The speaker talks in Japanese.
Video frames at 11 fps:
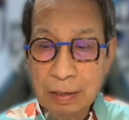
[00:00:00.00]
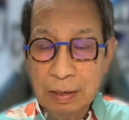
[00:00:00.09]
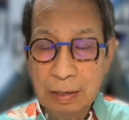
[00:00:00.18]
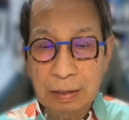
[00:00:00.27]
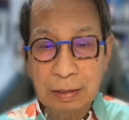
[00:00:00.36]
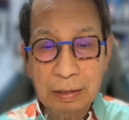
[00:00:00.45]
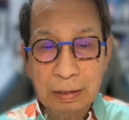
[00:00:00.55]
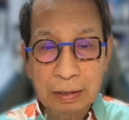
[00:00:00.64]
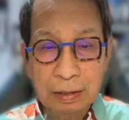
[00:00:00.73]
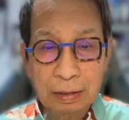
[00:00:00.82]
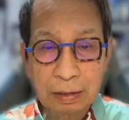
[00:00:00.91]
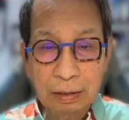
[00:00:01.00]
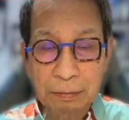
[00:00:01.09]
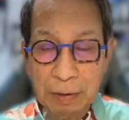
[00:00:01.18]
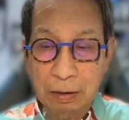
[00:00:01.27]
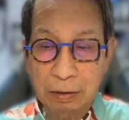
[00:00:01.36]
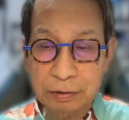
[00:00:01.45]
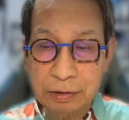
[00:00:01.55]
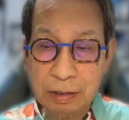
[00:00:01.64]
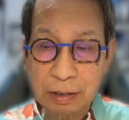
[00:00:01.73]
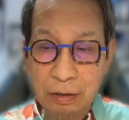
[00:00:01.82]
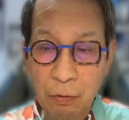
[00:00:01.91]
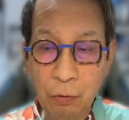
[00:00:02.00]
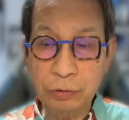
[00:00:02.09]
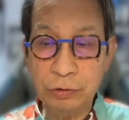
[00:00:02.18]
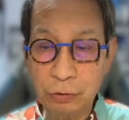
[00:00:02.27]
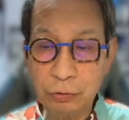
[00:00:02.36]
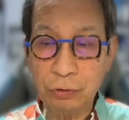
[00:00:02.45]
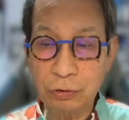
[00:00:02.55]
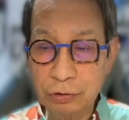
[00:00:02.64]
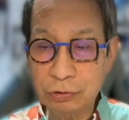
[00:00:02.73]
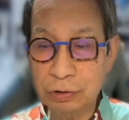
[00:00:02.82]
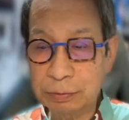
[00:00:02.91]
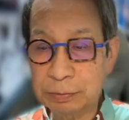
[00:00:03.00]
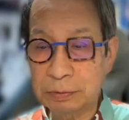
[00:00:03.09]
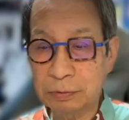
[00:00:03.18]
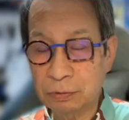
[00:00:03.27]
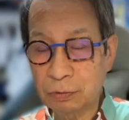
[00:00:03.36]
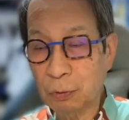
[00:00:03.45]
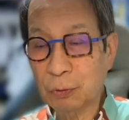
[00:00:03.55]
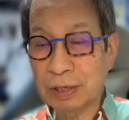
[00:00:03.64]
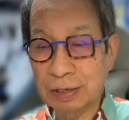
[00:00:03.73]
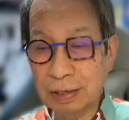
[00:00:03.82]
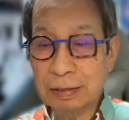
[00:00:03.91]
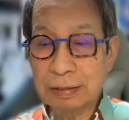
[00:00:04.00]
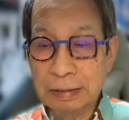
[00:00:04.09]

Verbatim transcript: えー、まあ、失礼ながら本職というの方でね、